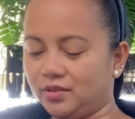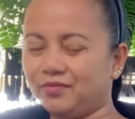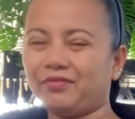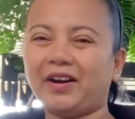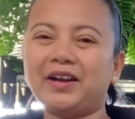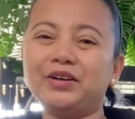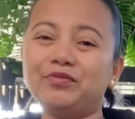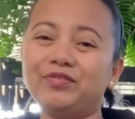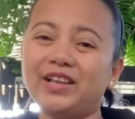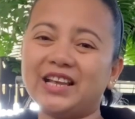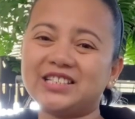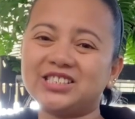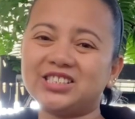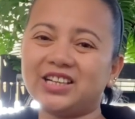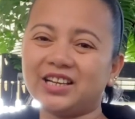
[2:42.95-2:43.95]
Fire
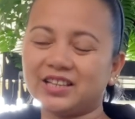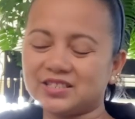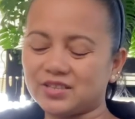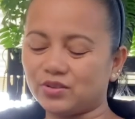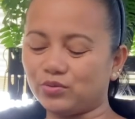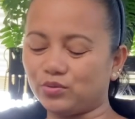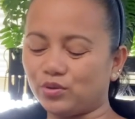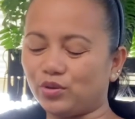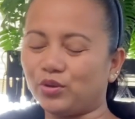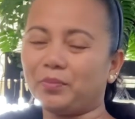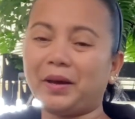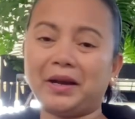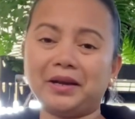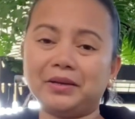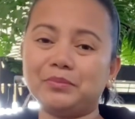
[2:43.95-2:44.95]
flash na lang siguro. No?
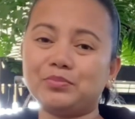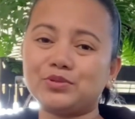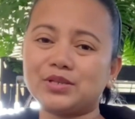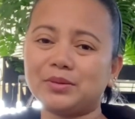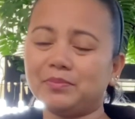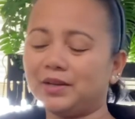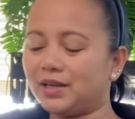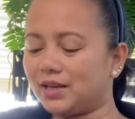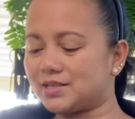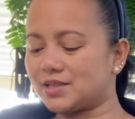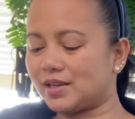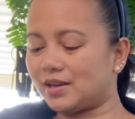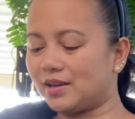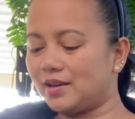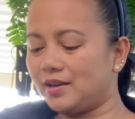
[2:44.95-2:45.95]
Parang imposible
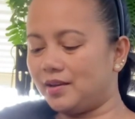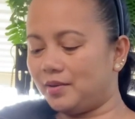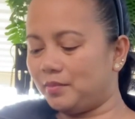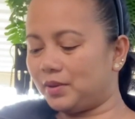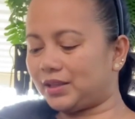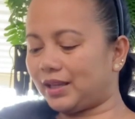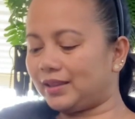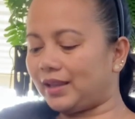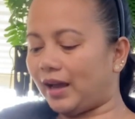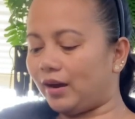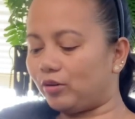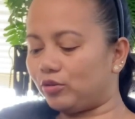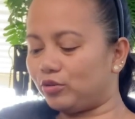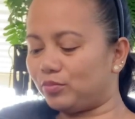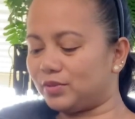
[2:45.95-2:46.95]
kasing matandaan
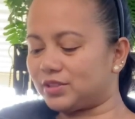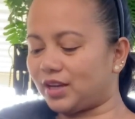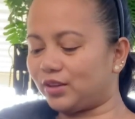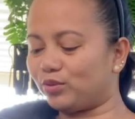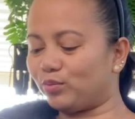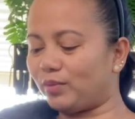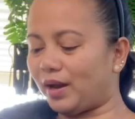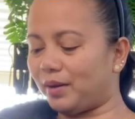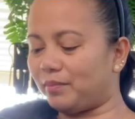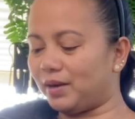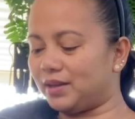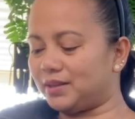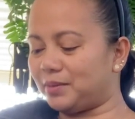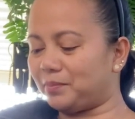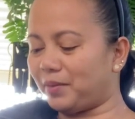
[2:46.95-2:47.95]
ko yung masyadong
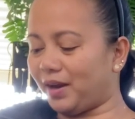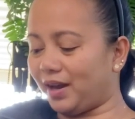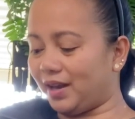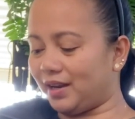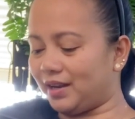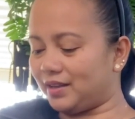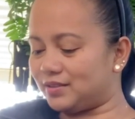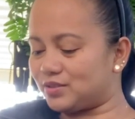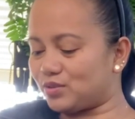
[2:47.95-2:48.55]
mahaba niyang pangalan.